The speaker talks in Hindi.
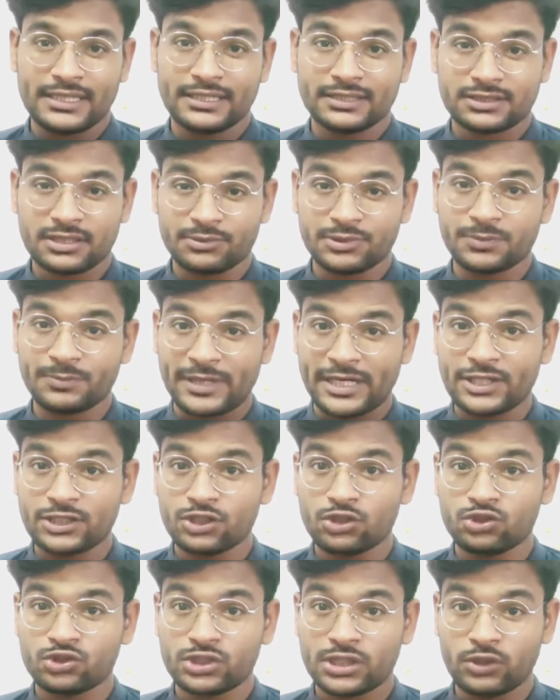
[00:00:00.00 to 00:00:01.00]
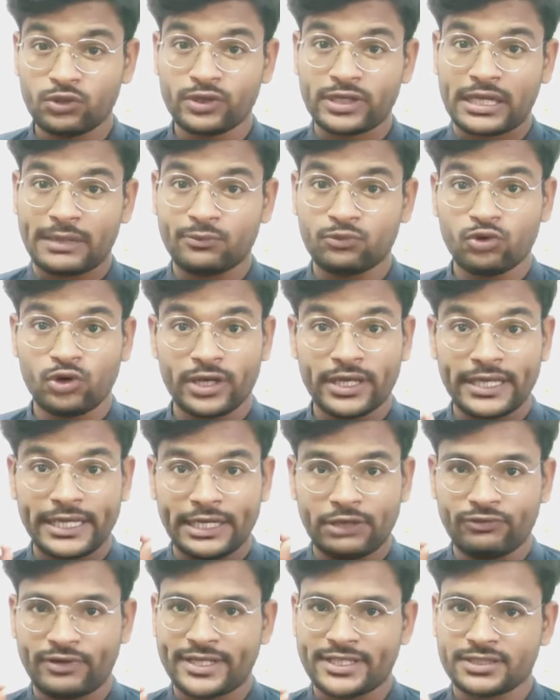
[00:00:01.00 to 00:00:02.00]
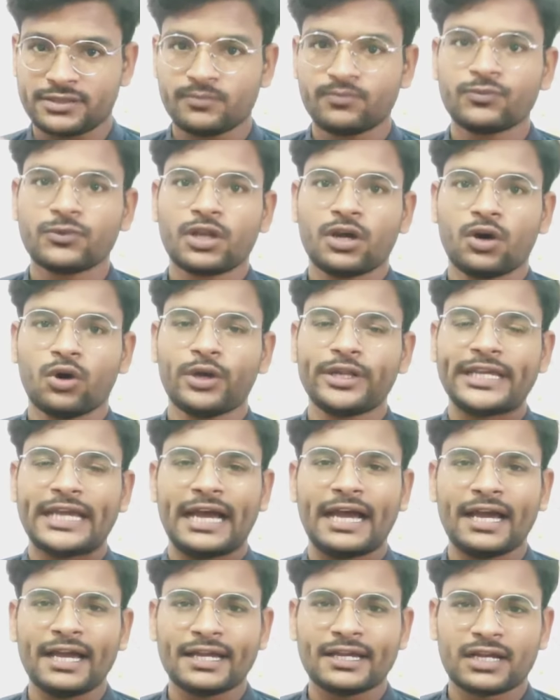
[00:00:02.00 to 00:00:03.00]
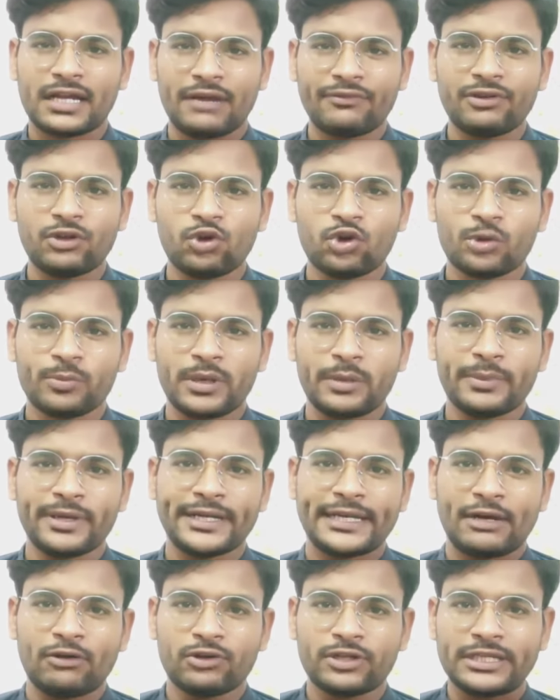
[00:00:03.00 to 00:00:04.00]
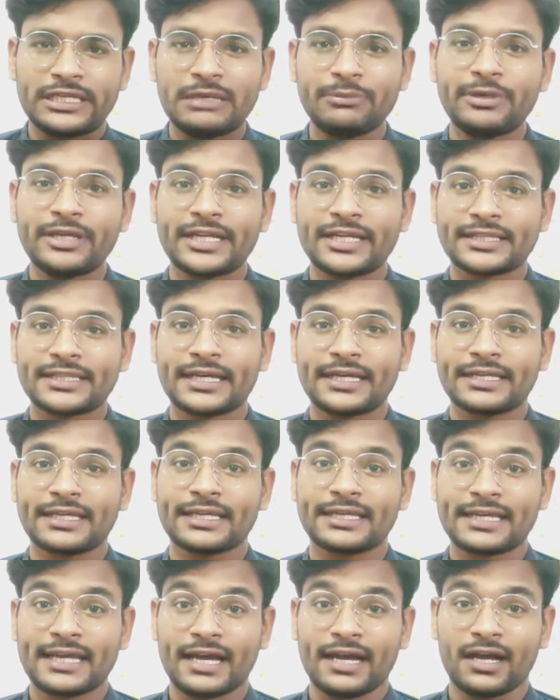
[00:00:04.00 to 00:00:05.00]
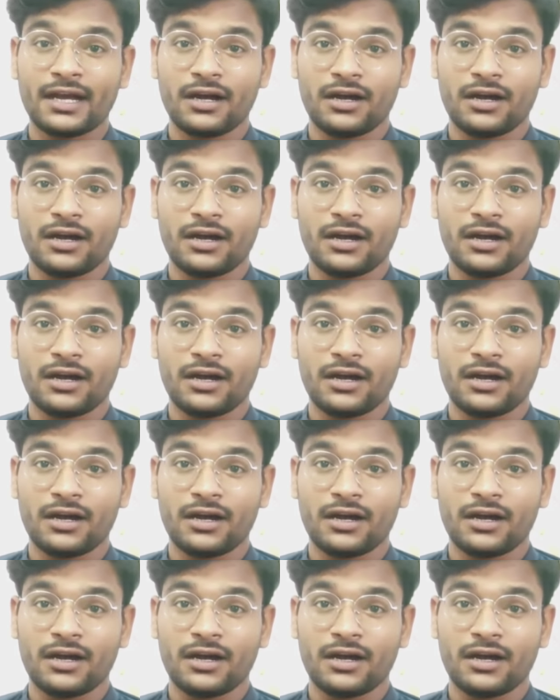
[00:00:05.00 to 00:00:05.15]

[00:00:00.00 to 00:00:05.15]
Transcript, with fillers: सबसे पहले जो जरूर कहें वो है इन्वाइस और यहाँ काफ़ी लोगों के मन में डाउट ये भी रहता है कि क्या